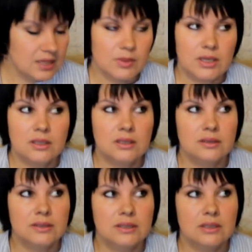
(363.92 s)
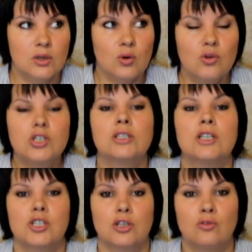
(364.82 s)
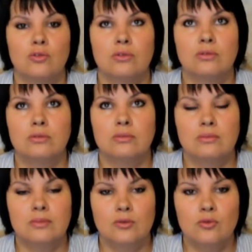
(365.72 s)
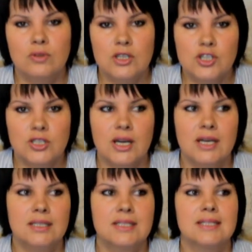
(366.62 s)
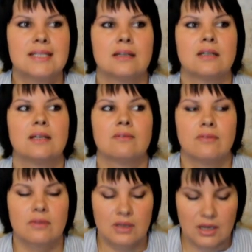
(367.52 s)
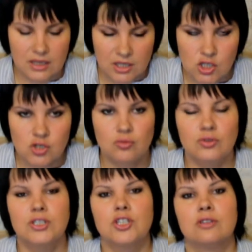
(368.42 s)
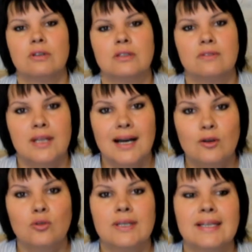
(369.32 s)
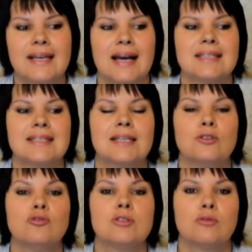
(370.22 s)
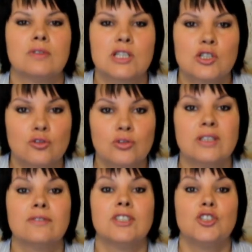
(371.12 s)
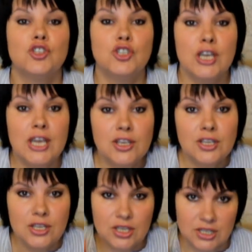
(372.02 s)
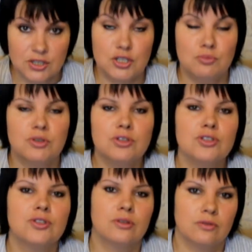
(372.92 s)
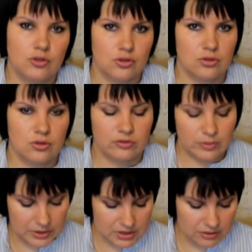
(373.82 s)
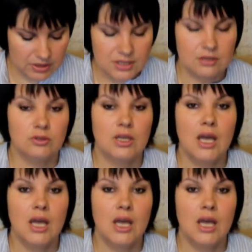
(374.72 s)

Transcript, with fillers: изомерат э, кожа наша увлажняется хорошо удерживает влагу и остается увлажненной в течение 72 часов. Вы представляете,